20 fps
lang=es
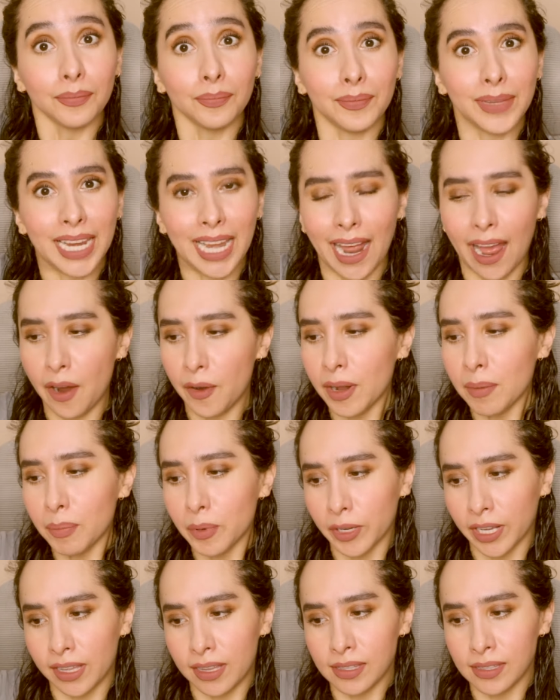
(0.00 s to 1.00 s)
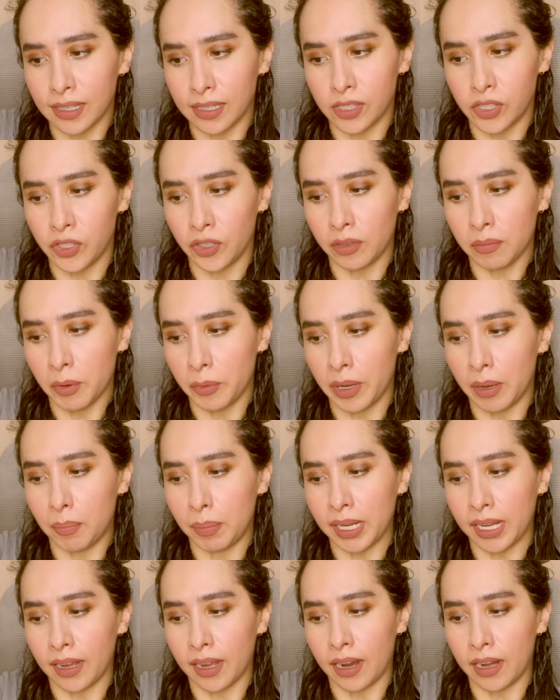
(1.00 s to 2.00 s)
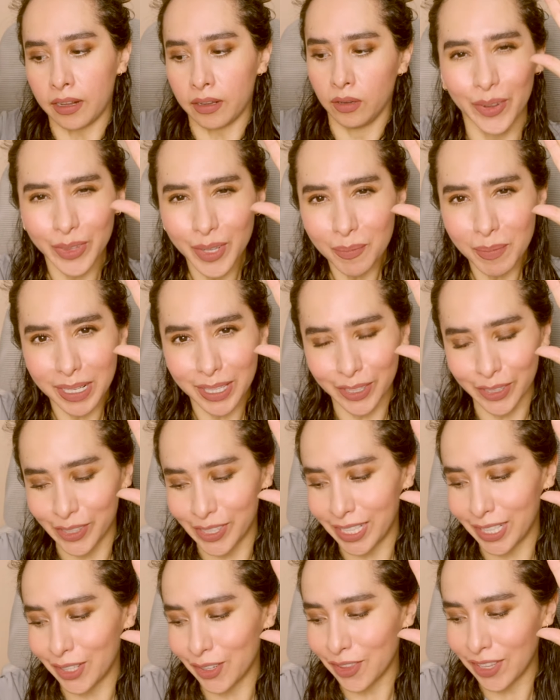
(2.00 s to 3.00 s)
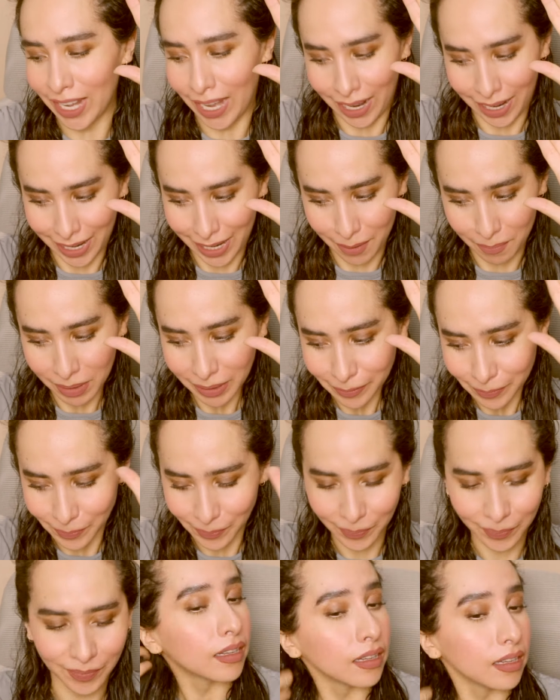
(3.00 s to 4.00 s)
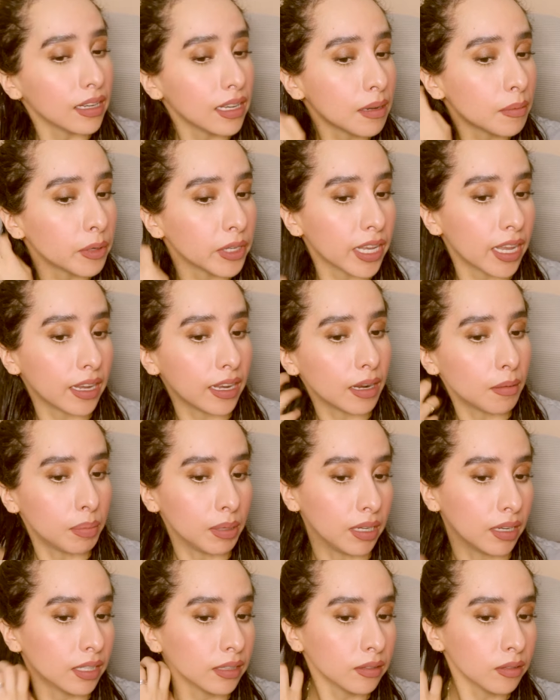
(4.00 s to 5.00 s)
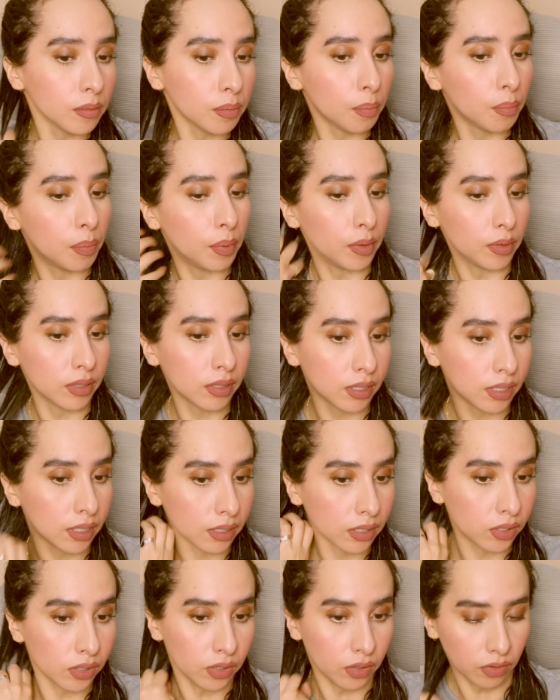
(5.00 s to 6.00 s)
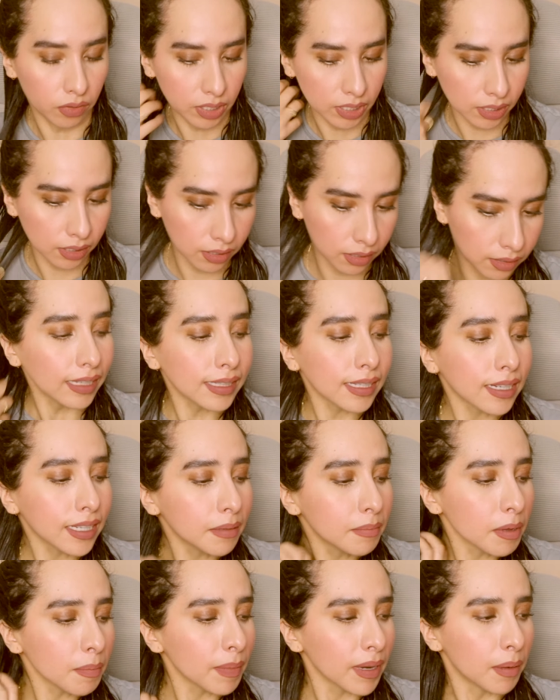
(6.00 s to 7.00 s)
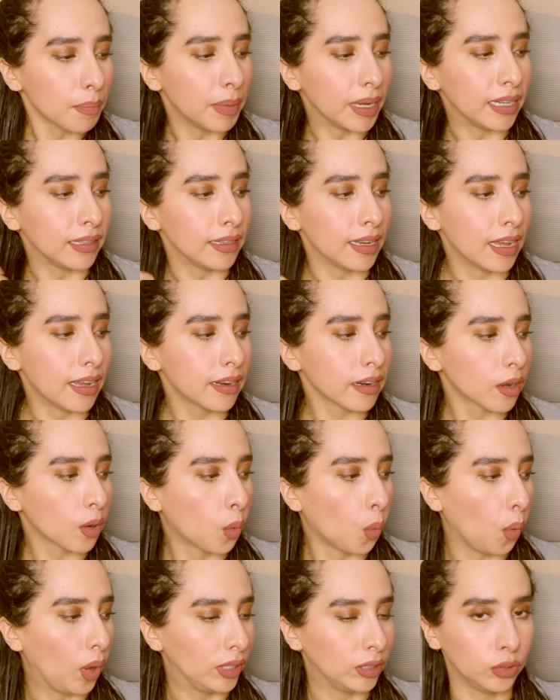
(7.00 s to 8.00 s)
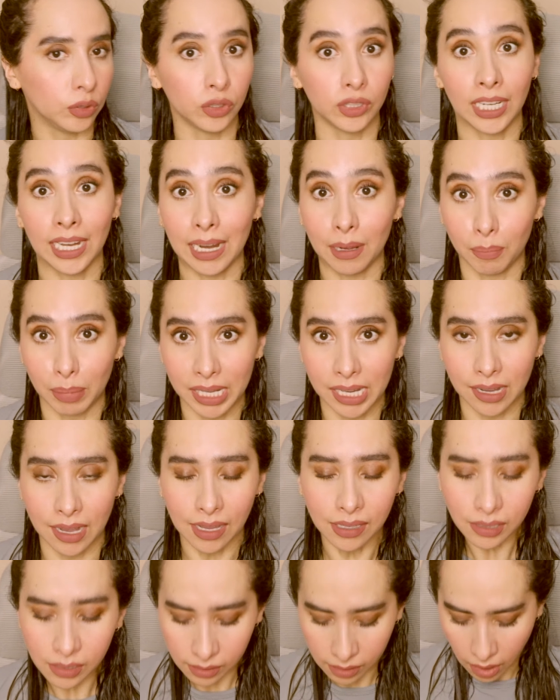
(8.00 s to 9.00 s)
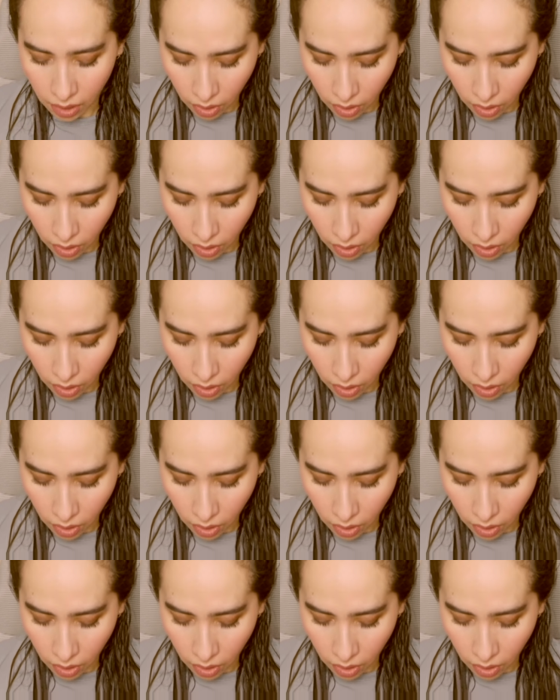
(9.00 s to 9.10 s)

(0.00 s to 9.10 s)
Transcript: Bien, ahora por cada sección me voy a aplicar otro pertoncito de la crema y la voy a ir aplicando por secciones. Esta crema para peinar cuando te la aplicas